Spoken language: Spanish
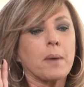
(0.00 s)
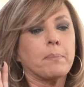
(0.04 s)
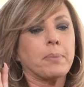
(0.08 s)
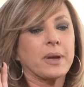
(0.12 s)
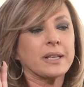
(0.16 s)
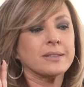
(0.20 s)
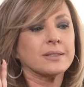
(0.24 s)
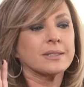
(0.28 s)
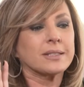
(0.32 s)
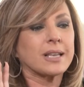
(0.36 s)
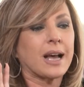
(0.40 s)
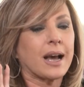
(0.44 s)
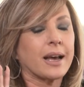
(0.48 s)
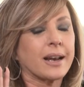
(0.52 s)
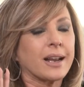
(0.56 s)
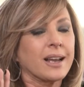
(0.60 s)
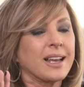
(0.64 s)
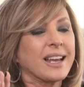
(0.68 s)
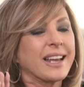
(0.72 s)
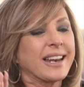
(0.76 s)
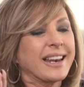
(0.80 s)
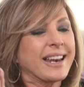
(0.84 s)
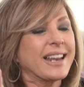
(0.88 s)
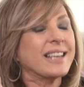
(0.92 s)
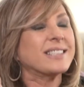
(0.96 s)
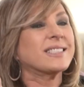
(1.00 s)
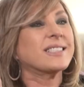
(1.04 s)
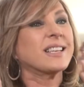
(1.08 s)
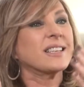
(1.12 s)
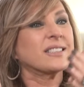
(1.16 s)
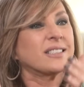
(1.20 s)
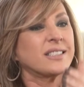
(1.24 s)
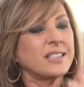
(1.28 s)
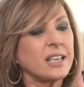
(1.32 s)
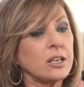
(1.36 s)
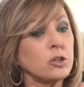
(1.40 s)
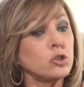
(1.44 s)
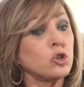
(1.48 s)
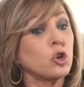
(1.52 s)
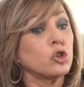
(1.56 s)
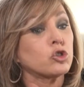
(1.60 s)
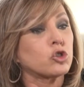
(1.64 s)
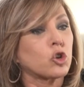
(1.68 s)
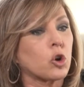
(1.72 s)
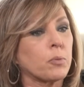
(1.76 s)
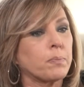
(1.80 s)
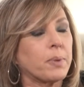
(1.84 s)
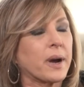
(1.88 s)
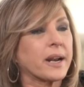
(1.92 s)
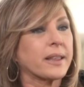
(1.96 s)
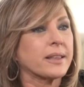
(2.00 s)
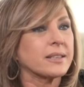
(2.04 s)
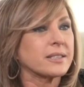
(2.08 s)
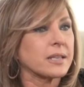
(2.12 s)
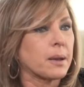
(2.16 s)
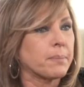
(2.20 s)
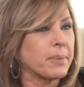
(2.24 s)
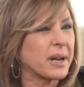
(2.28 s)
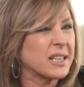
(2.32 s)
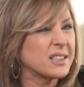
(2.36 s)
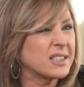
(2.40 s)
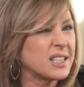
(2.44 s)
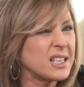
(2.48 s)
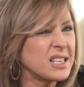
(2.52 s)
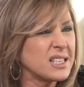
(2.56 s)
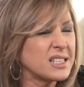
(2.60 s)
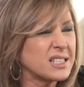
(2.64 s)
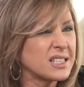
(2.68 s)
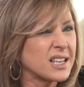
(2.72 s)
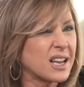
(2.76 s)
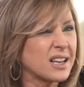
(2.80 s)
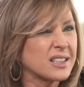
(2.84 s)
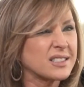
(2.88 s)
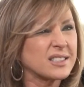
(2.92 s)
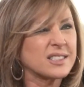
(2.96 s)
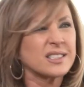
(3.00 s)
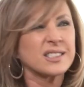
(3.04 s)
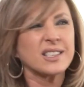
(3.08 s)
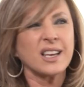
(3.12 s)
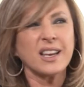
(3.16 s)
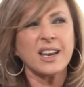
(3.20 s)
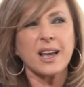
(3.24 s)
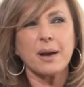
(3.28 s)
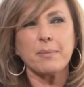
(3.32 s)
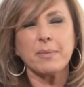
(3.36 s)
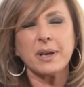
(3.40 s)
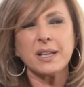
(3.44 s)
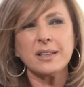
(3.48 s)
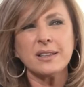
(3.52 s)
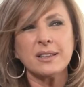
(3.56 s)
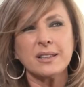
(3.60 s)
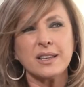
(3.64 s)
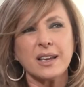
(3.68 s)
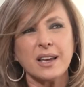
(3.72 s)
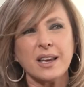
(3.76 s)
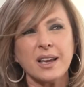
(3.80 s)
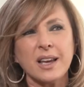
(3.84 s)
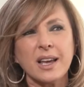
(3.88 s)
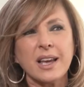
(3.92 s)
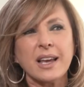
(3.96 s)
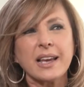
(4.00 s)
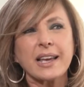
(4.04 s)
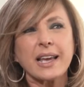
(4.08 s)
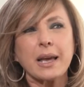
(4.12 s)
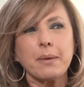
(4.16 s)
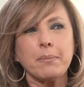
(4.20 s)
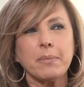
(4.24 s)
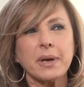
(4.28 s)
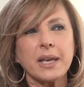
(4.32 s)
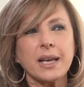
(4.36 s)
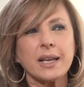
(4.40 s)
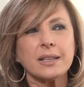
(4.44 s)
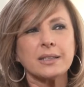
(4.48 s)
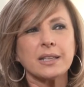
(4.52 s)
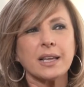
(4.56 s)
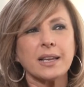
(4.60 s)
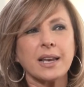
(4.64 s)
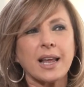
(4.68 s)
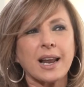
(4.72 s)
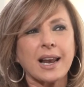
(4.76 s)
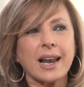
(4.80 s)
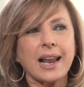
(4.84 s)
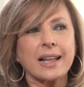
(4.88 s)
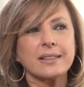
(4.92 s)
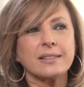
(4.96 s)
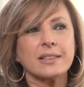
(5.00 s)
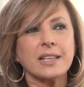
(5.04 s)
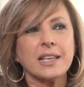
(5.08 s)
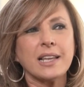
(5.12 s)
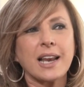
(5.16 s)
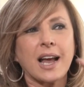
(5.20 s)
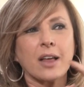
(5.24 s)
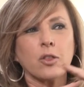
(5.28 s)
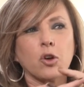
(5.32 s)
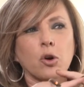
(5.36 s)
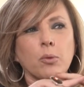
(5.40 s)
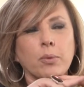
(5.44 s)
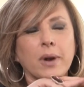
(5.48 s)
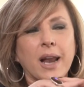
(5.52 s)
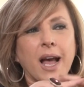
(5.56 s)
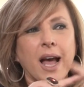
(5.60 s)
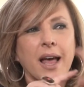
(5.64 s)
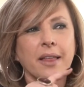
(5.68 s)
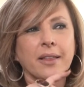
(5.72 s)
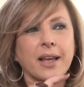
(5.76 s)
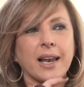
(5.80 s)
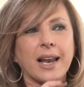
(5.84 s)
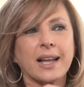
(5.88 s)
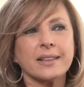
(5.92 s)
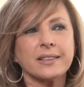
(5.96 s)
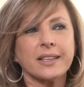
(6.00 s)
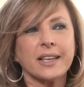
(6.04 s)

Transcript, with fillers: a pensar, ¿necesito otro par de zapatillas? ¿Seriamente? Que en vez de tener la tira doblada, la